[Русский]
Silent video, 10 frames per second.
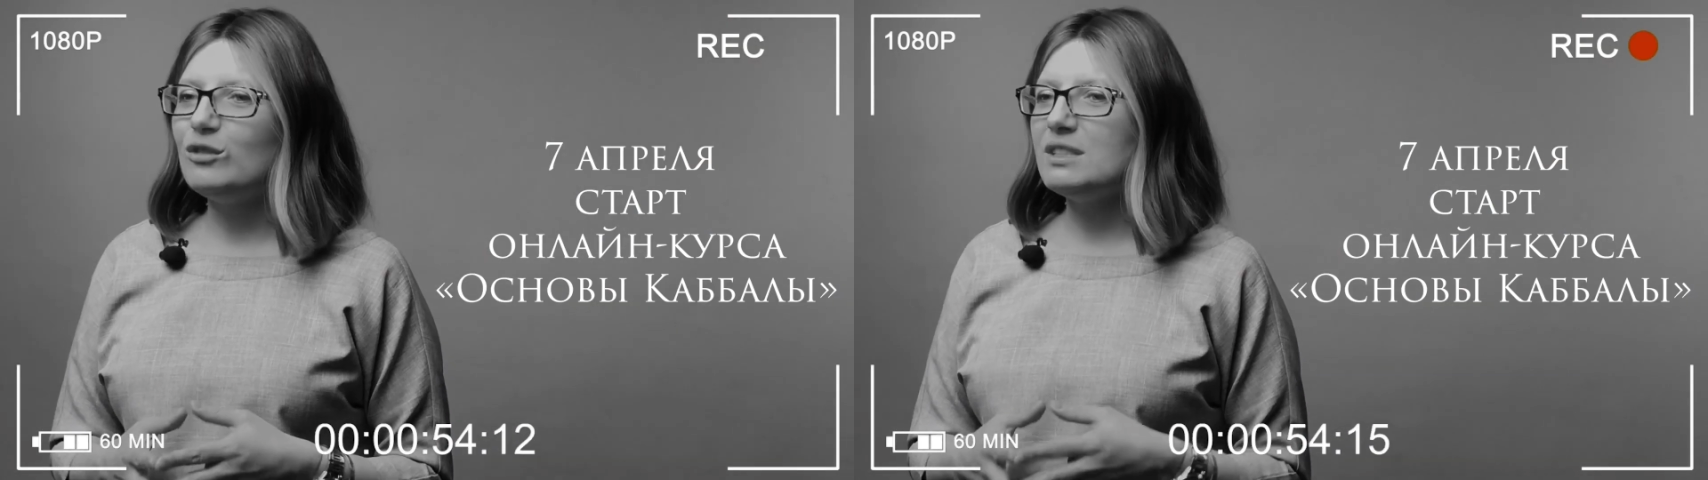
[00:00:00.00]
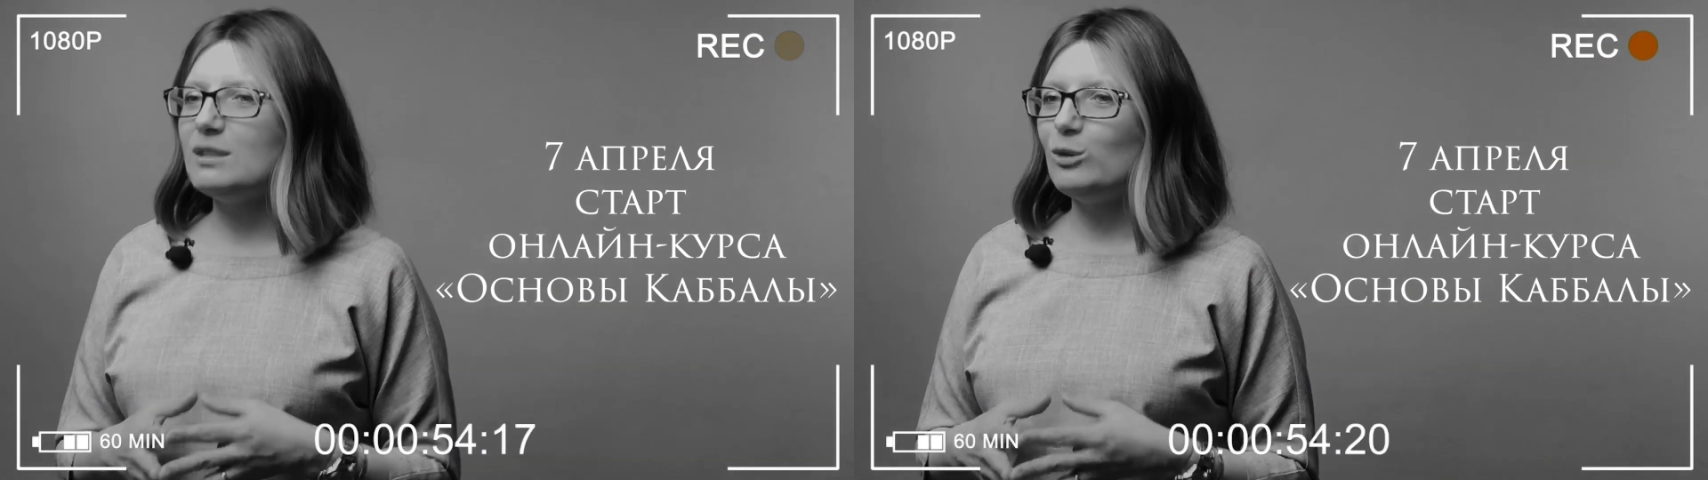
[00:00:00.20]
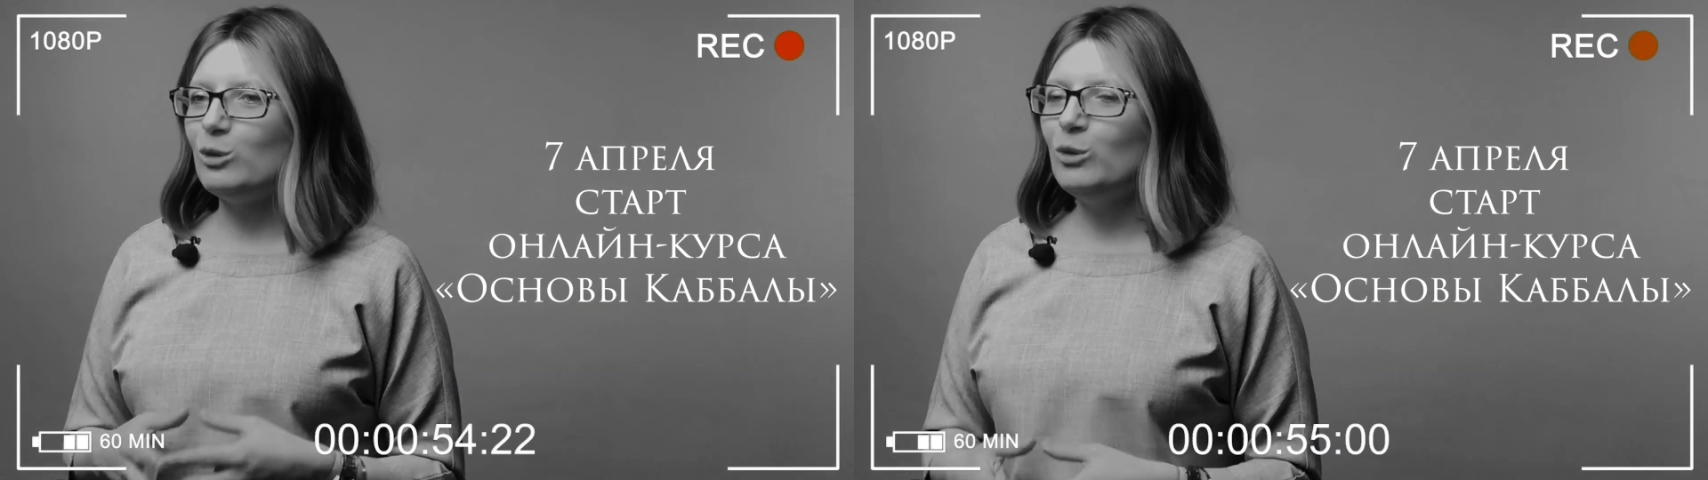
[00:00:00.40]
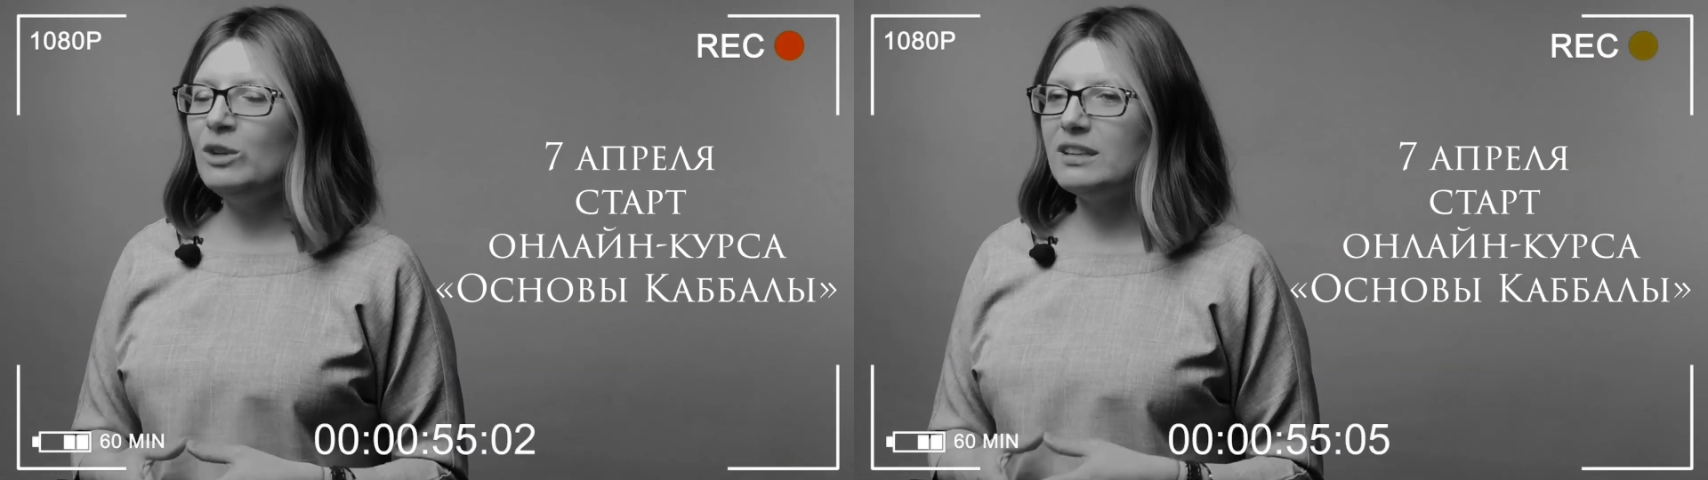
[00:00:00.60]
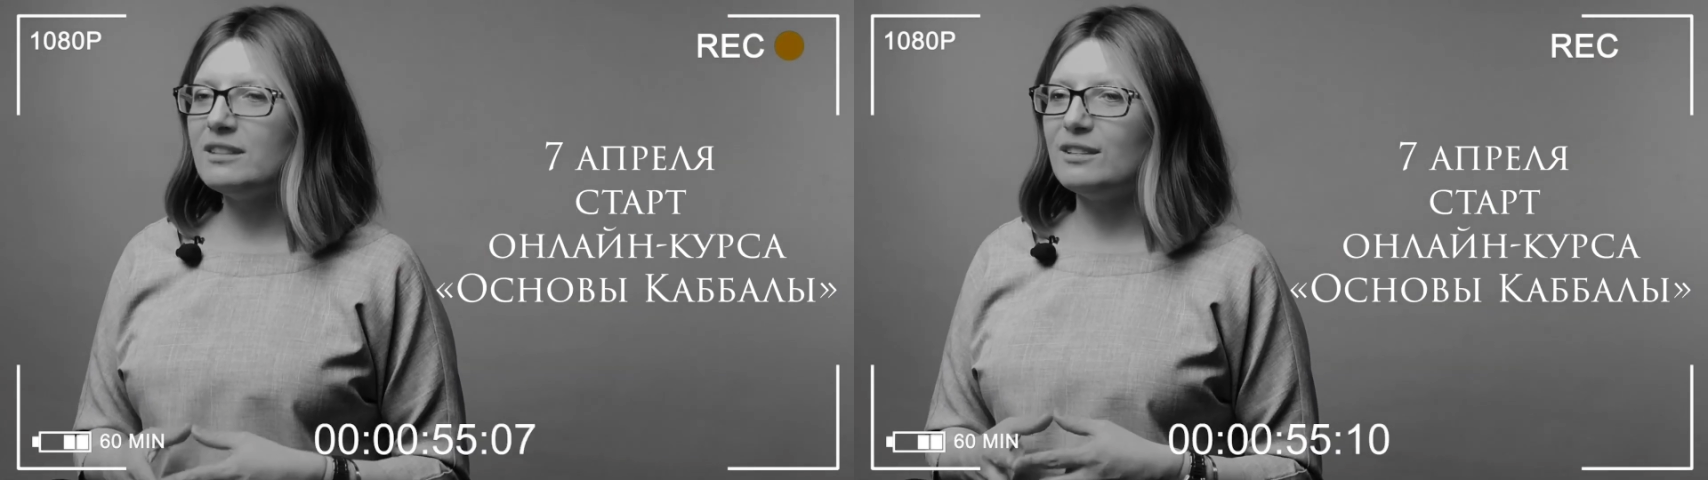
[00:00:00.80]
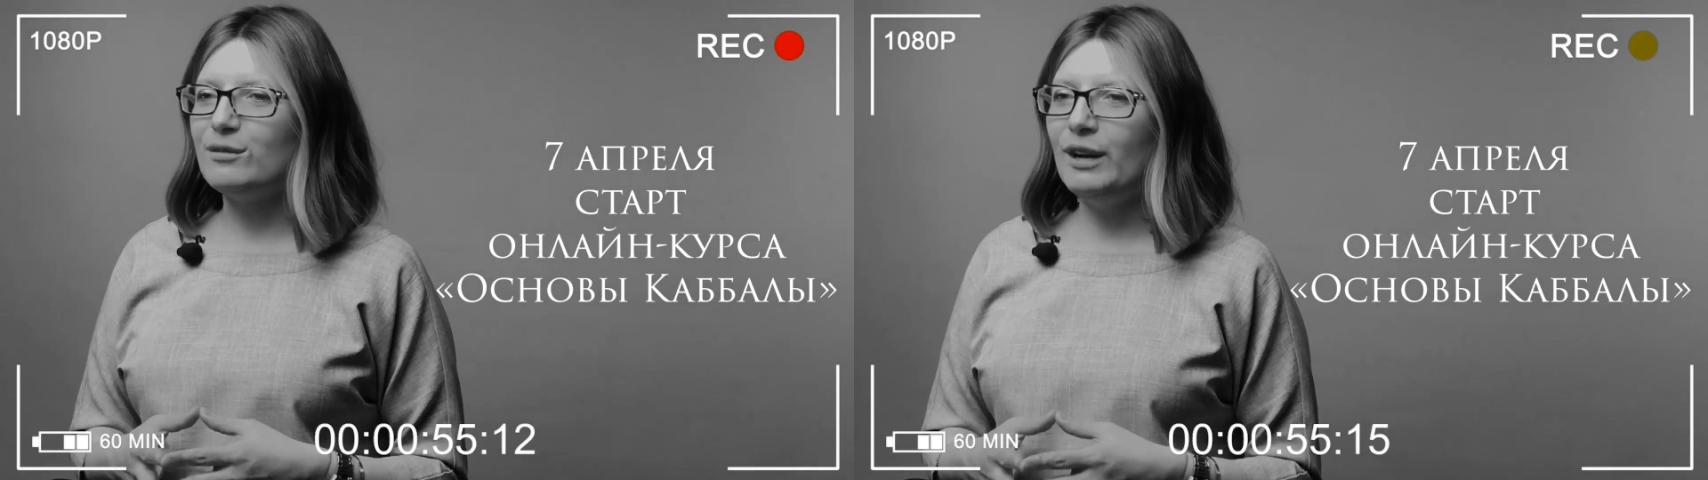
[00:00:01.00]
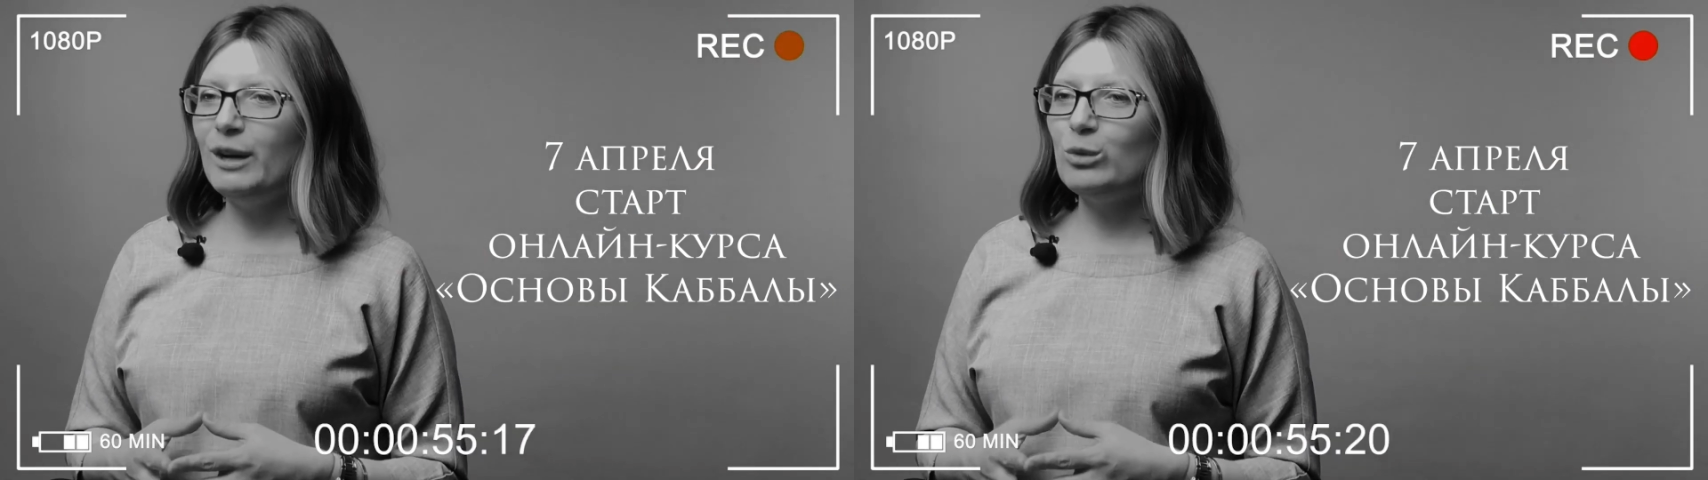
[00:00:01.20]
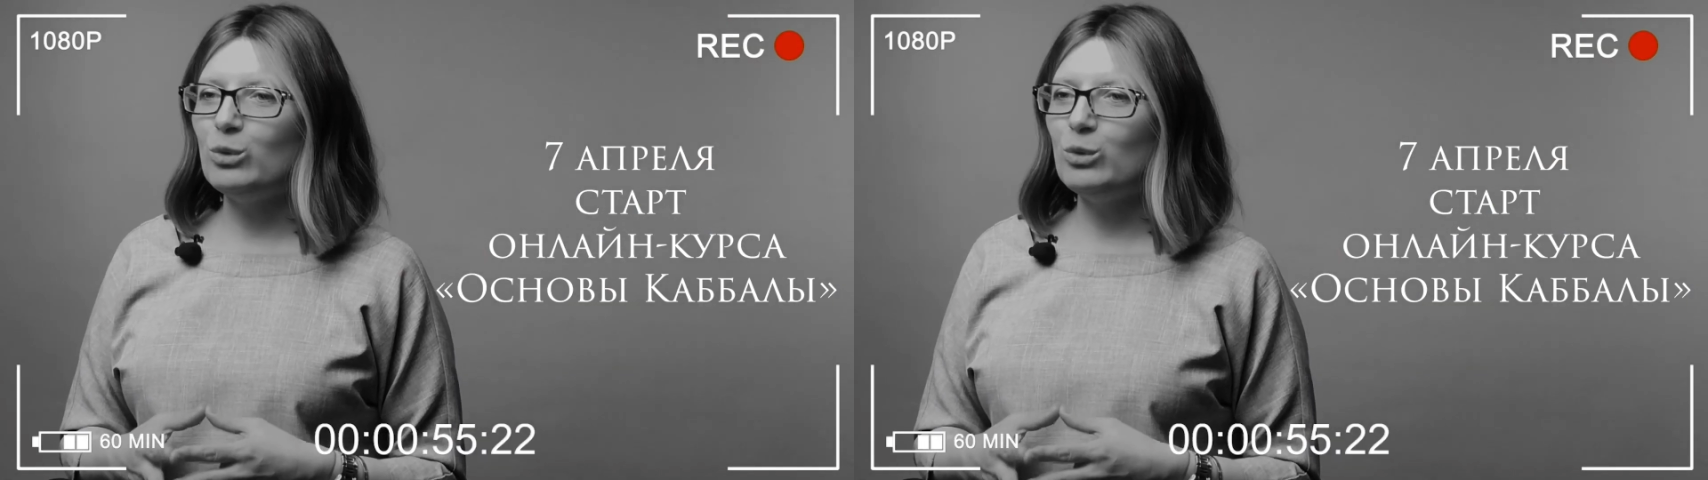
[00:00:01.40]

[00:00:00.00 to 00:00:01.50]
20.00 я открываю